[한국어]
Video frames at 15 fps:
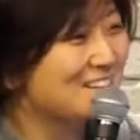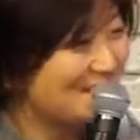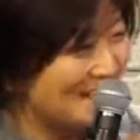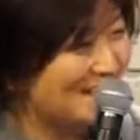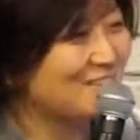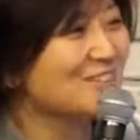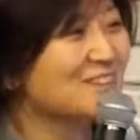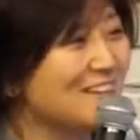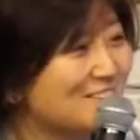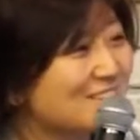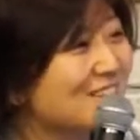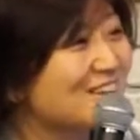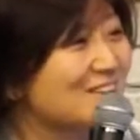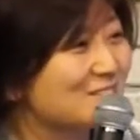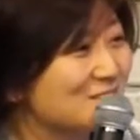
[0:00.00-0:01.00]
당연히 안
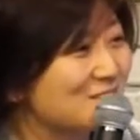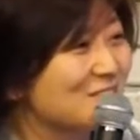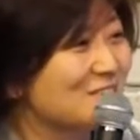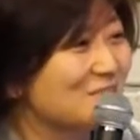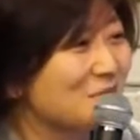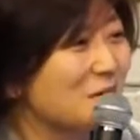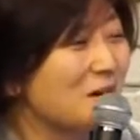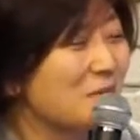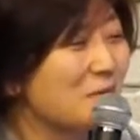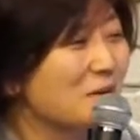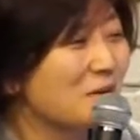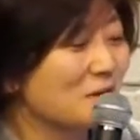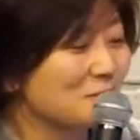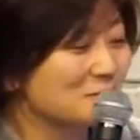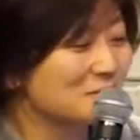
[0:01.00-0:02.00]
되겠죠. 뭘
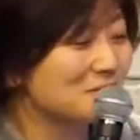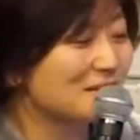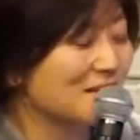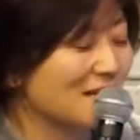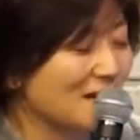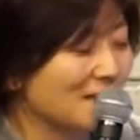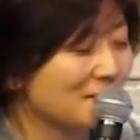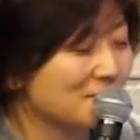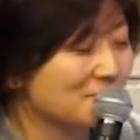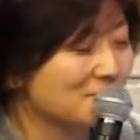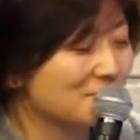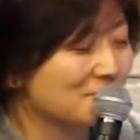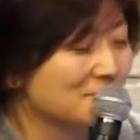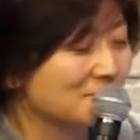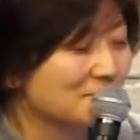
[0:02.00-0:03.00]
해본 게 없으니까.
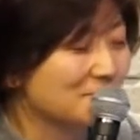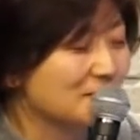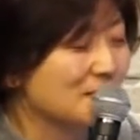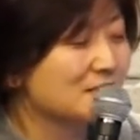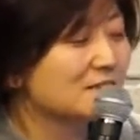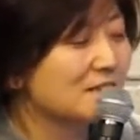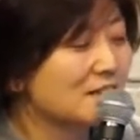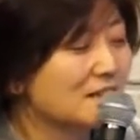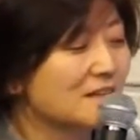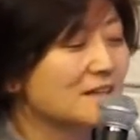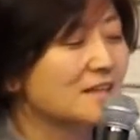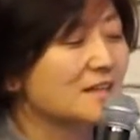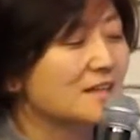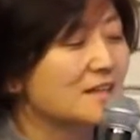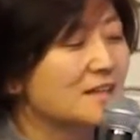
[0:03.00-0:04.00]
근데
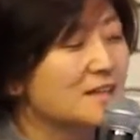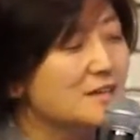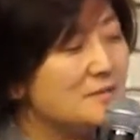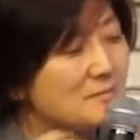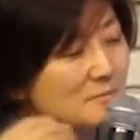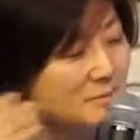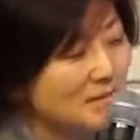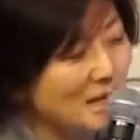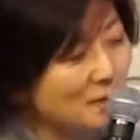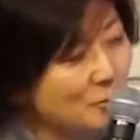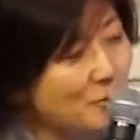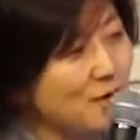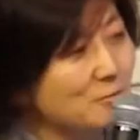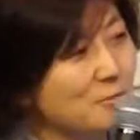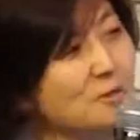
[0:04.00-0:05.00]

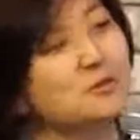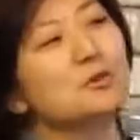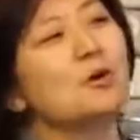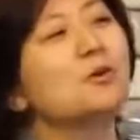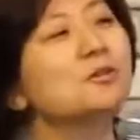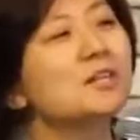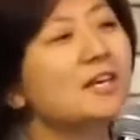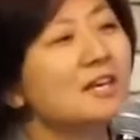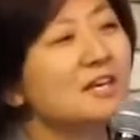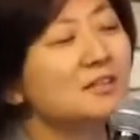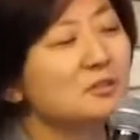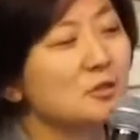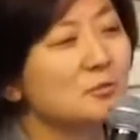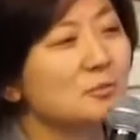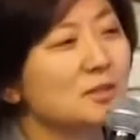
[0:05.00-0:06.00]
타로 하면
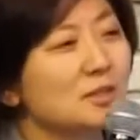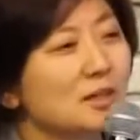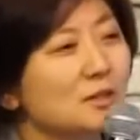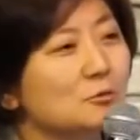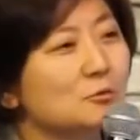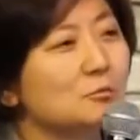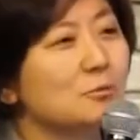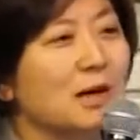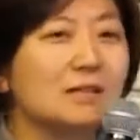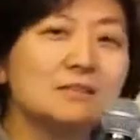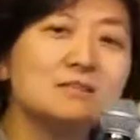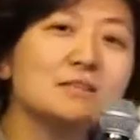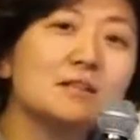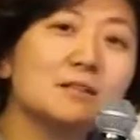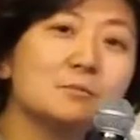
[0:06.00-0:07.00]
연애점이라고
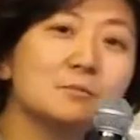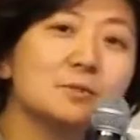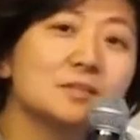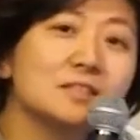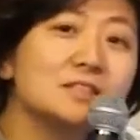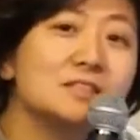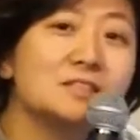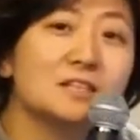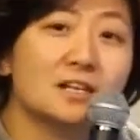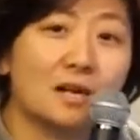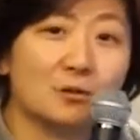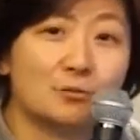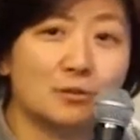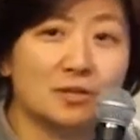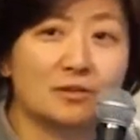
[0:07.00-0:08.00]
많은 사람들이 인식을
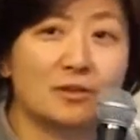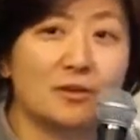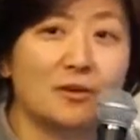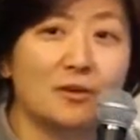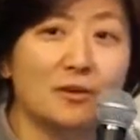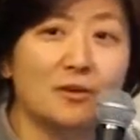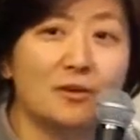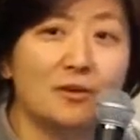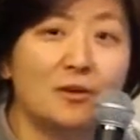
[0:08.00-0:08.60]
갖고 계세요.